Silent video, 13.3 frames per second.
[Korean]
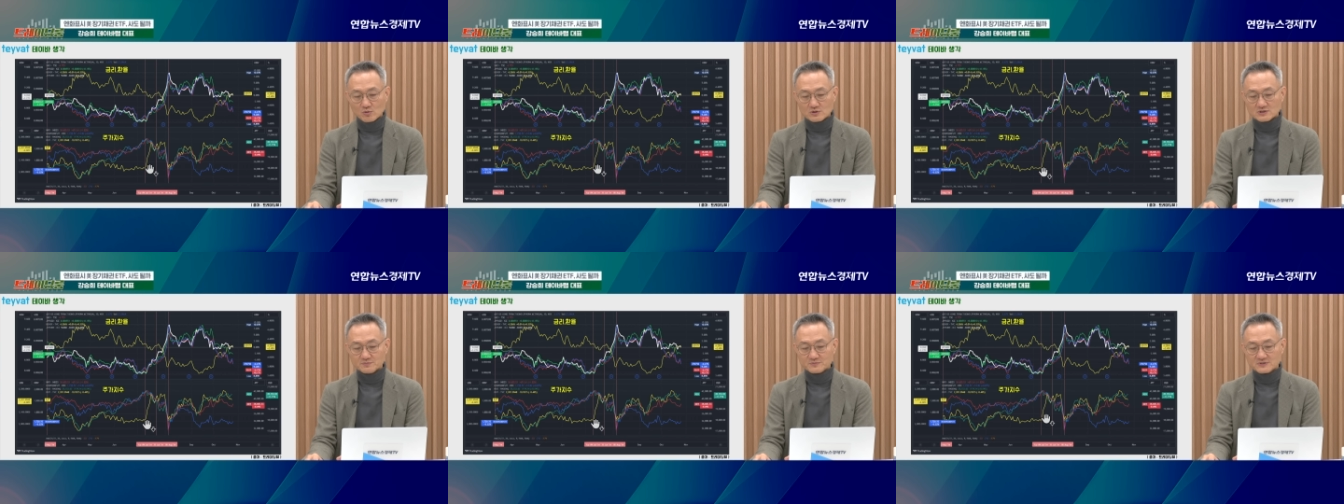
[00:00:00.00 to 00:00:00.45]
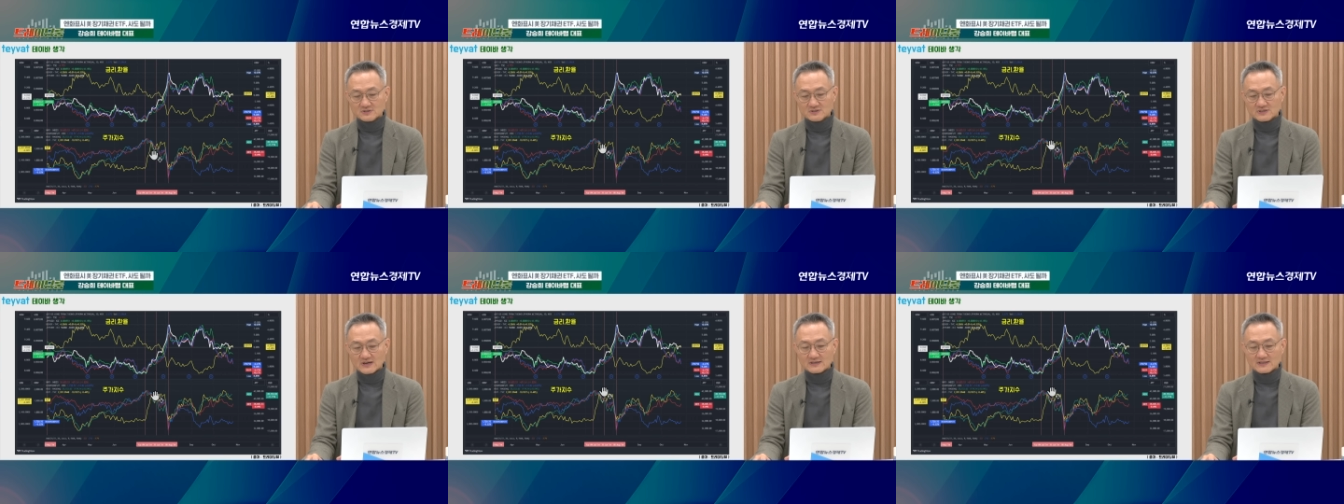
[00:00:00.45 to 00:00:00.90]

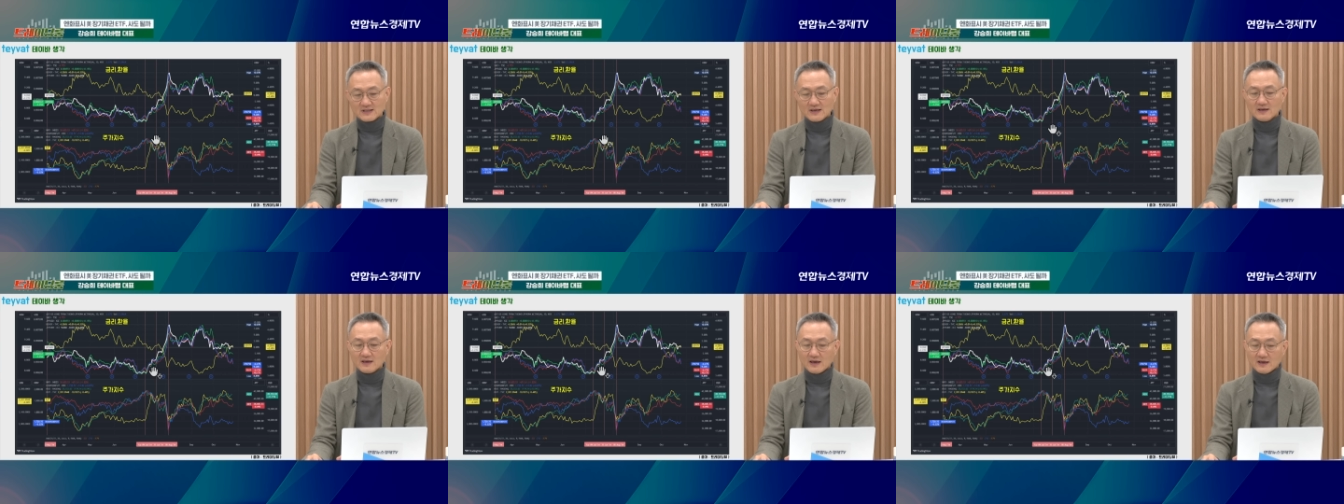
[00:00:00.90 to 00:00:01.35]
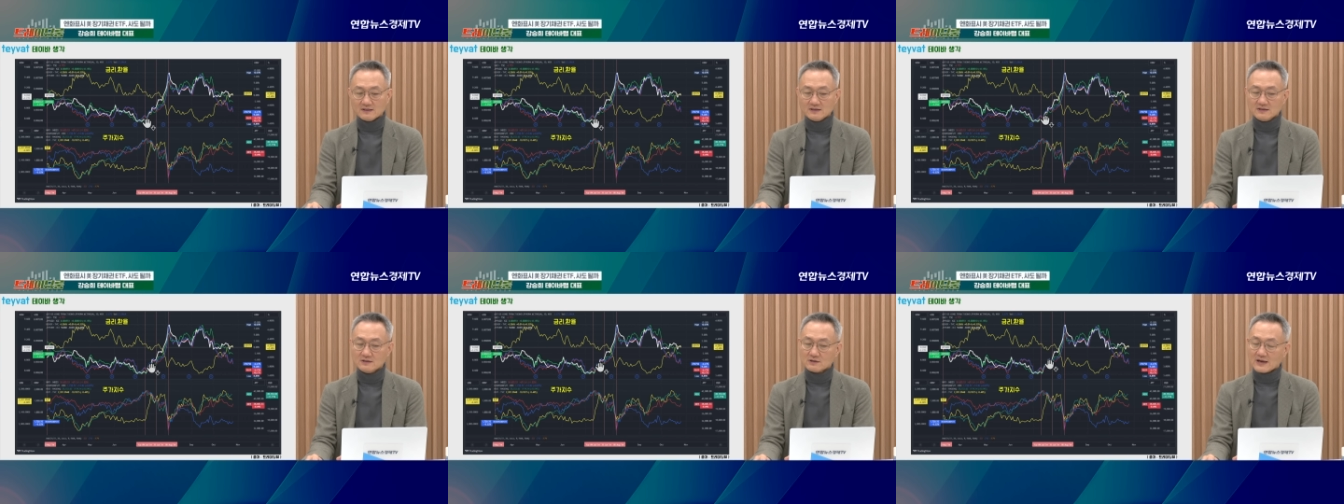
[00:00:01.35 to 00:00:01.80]
급등을 할 때
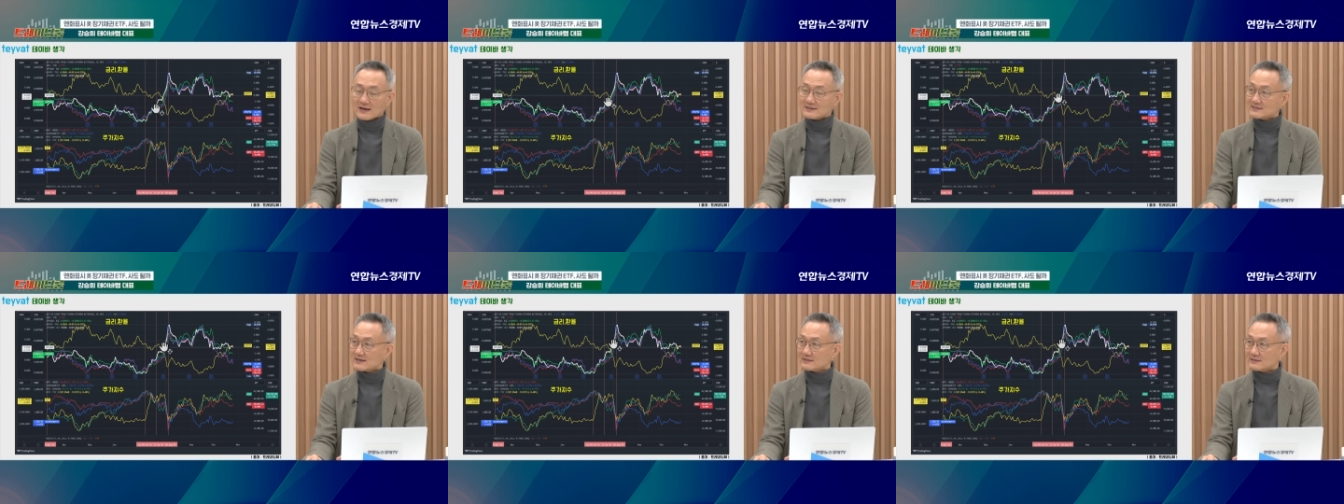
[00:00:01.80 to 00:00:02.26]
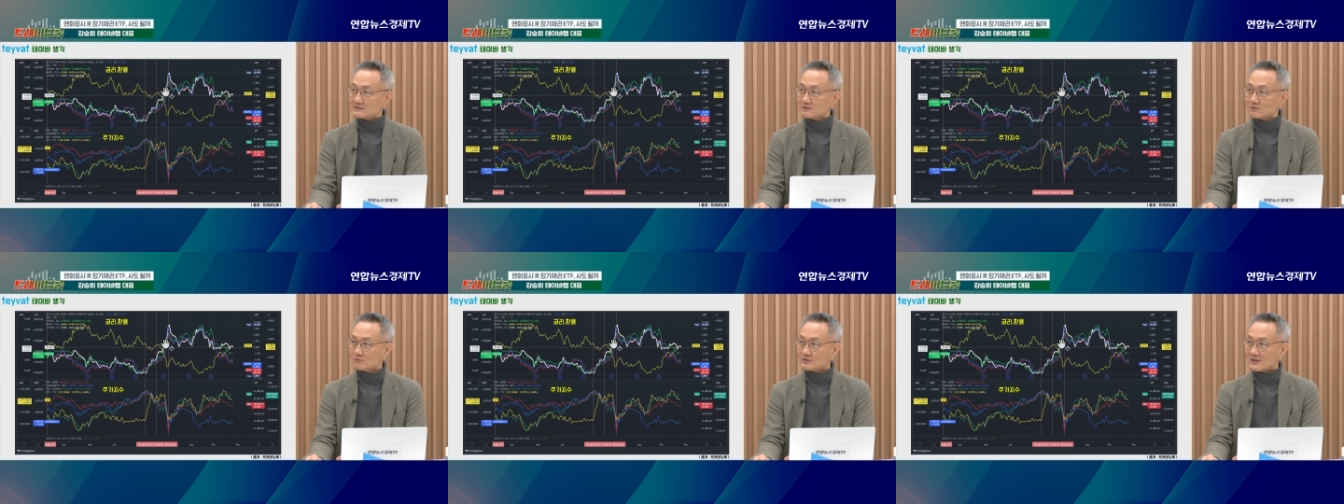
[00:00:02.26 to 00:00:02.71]
엔이 강세가
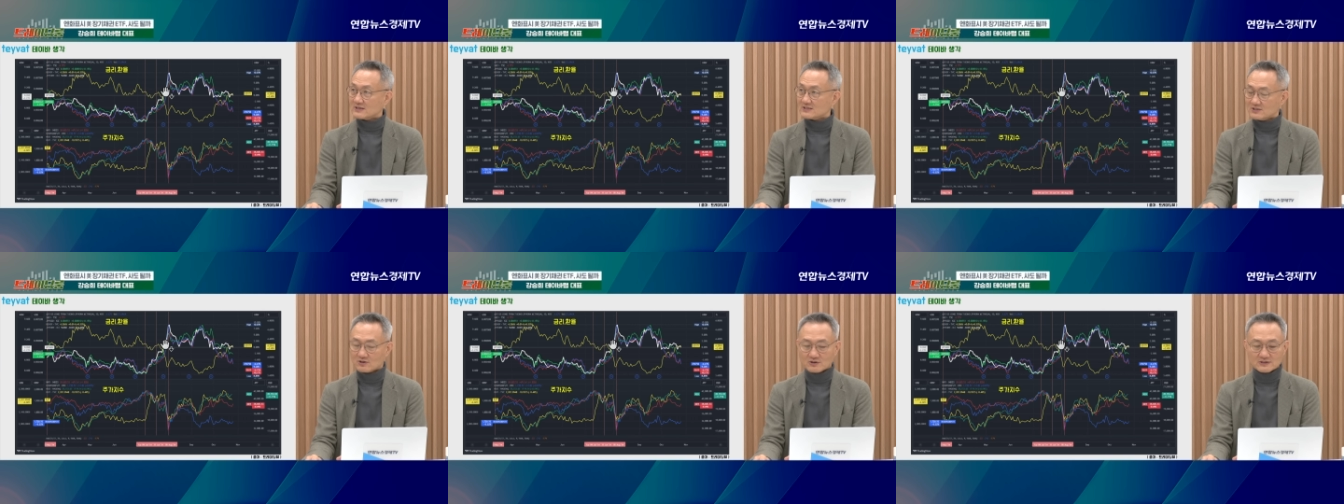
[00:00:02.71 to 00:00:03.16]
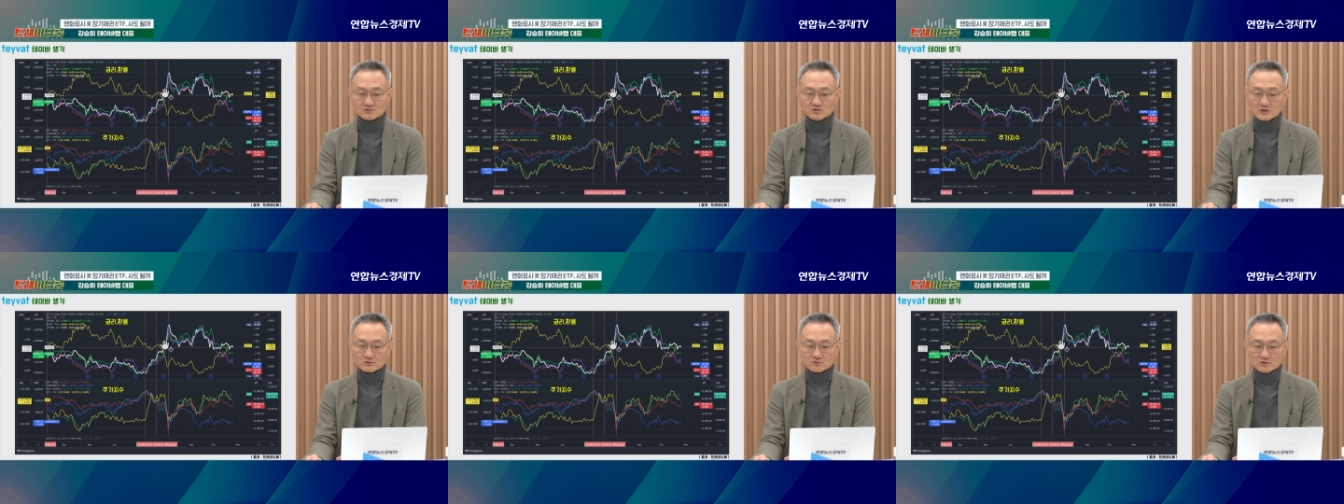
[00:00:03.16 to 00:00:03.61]
됐었구나를 기억할 수
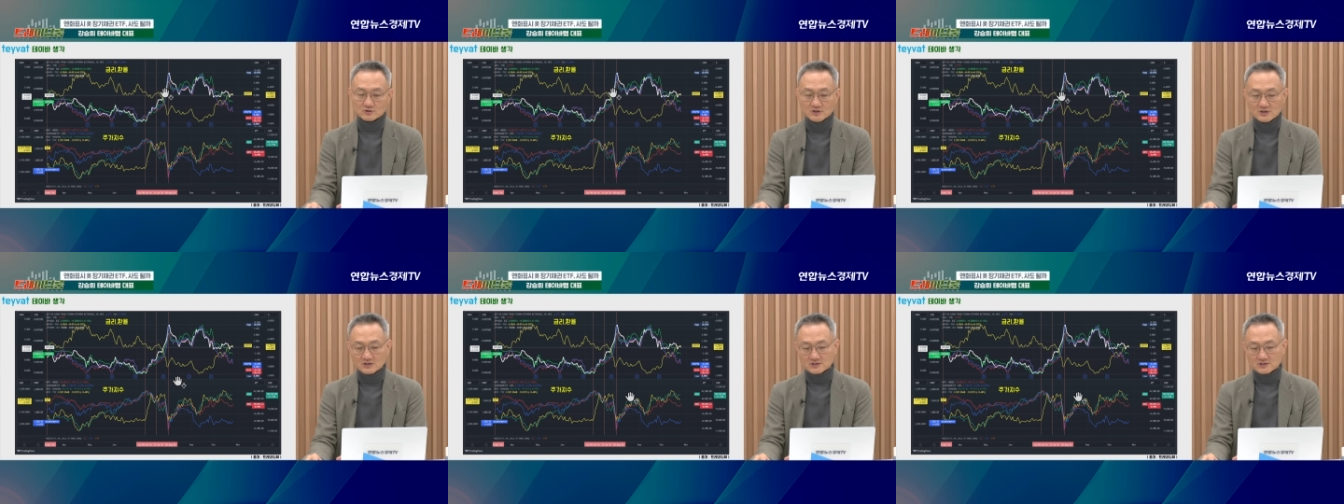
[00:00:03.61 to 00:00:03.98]
있고